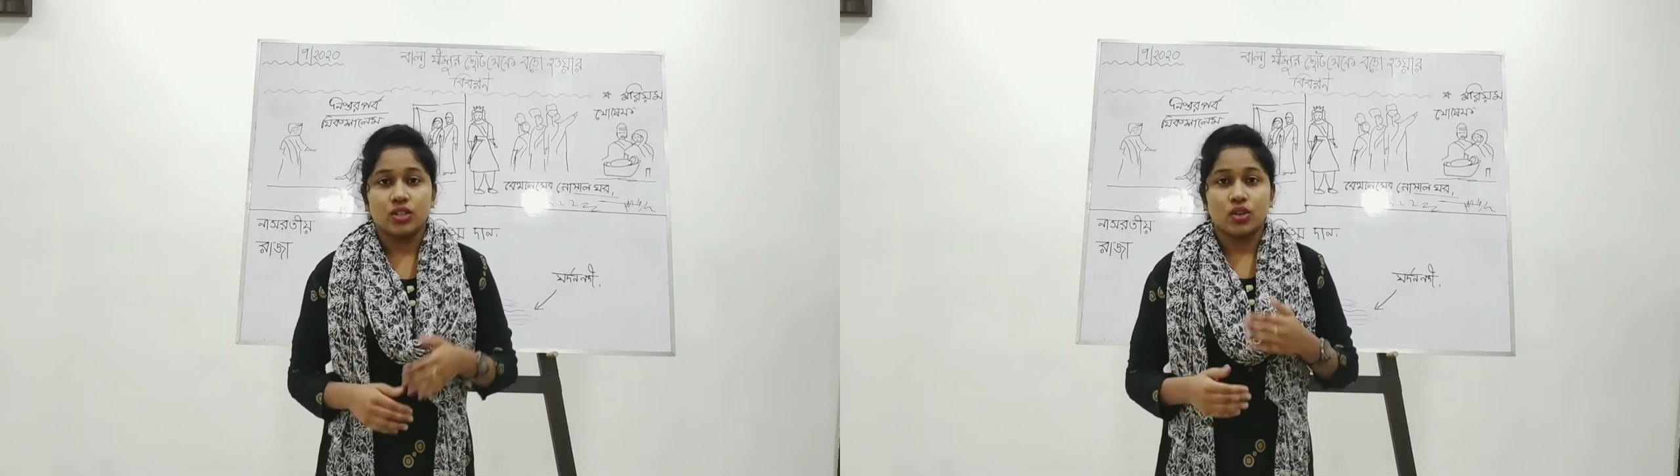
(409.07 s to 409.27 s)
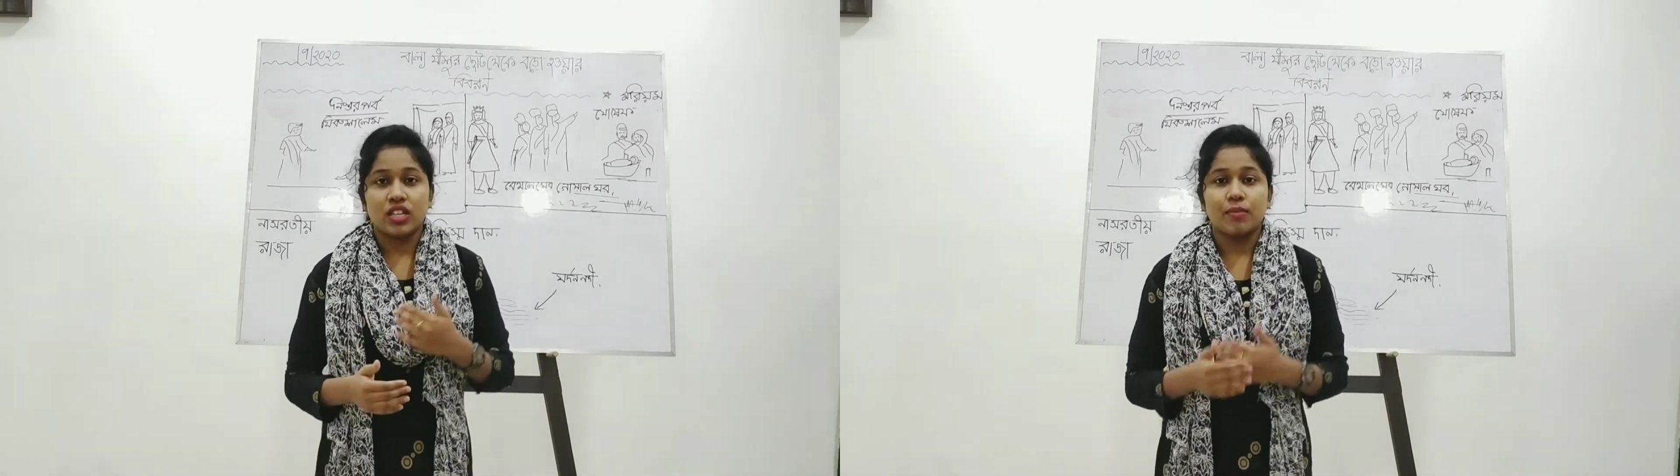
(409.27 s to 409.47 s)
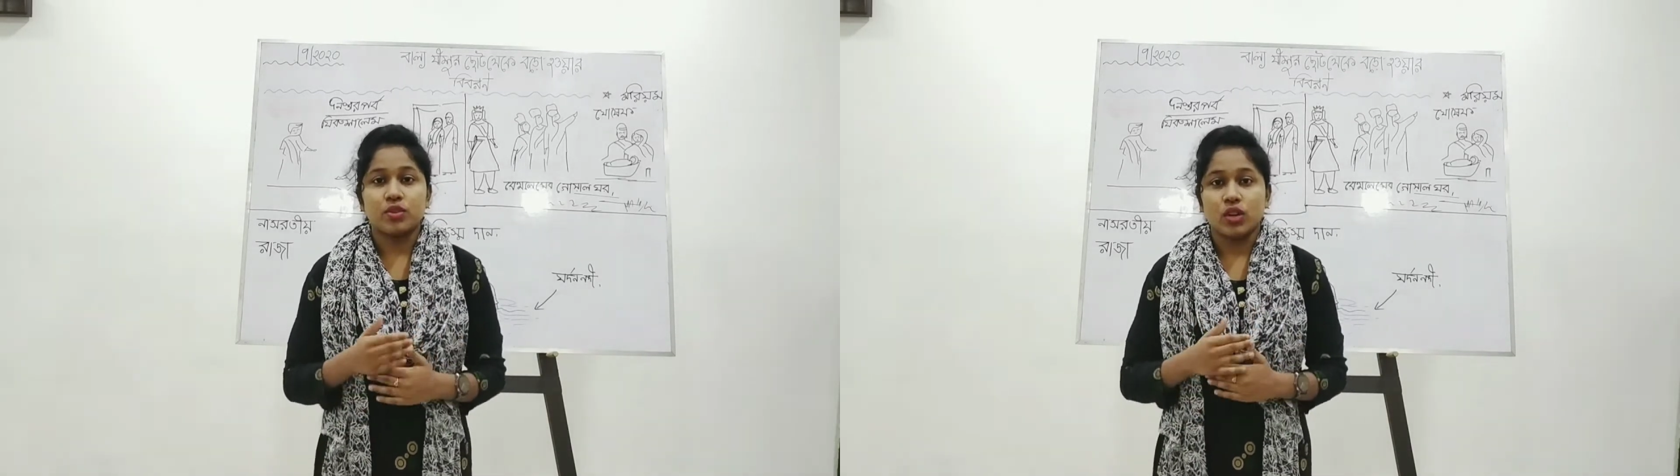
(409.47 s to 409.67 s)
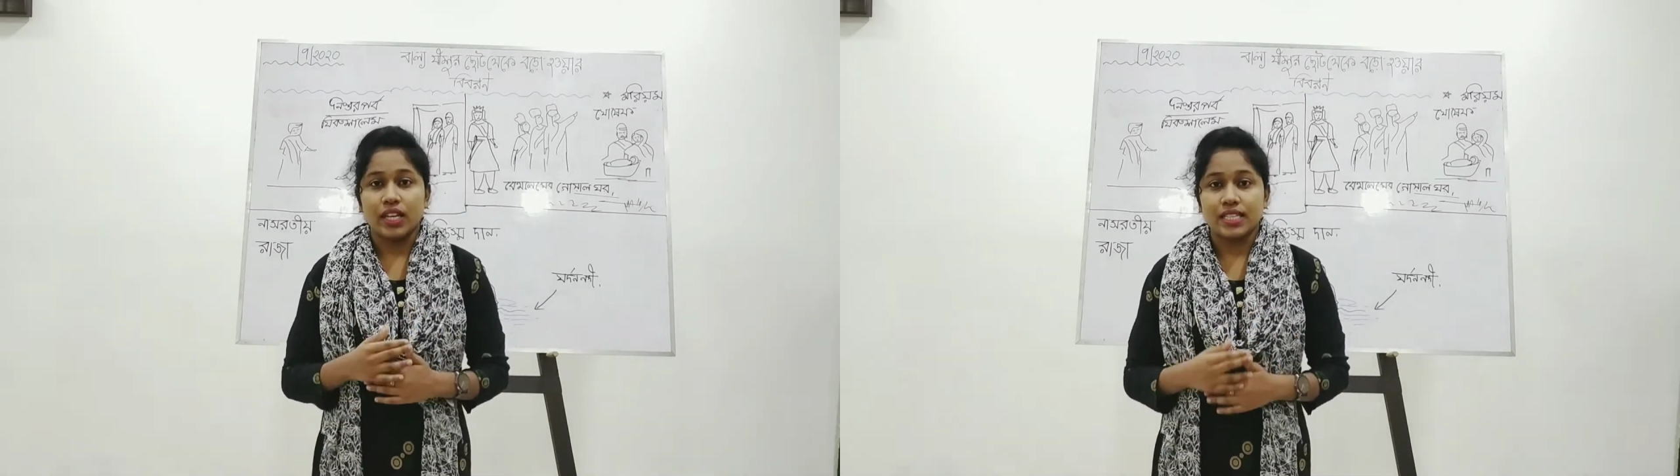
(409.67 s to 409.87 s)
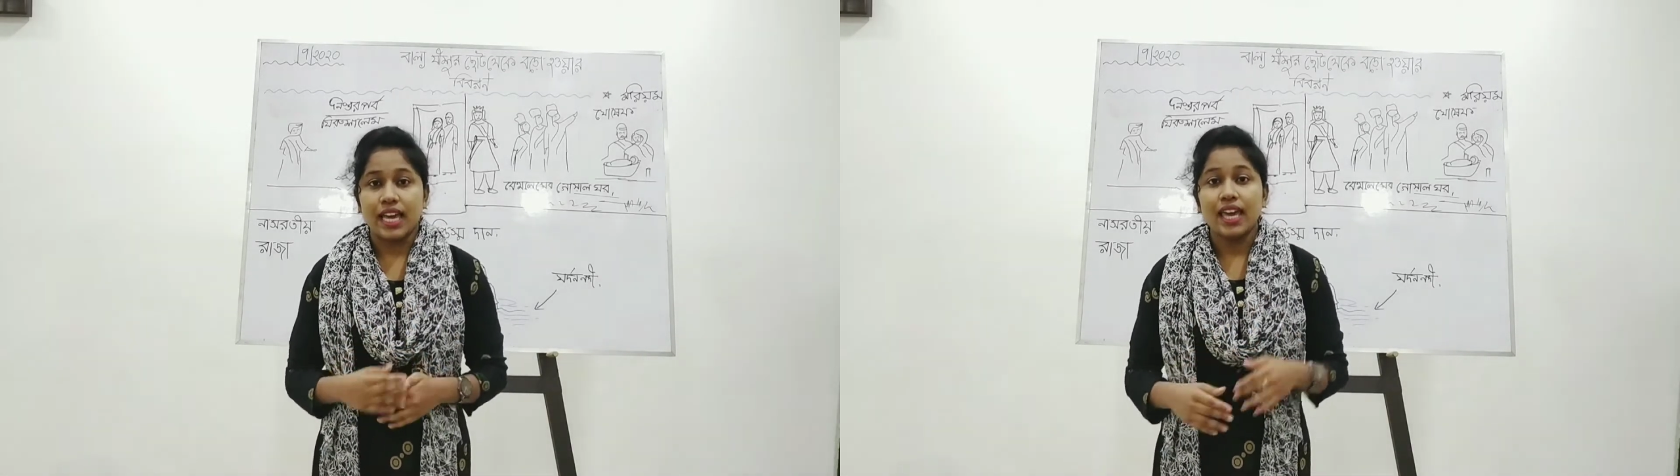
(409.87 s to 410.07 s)
যোসেফ
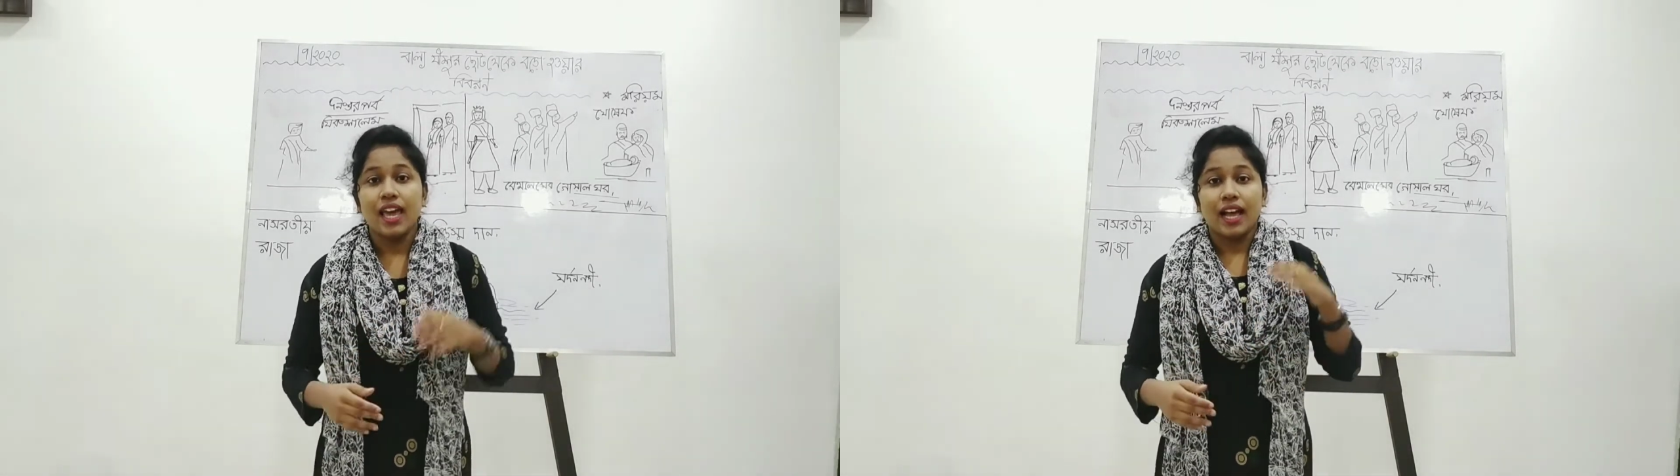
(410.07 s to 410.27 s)
চলে যায়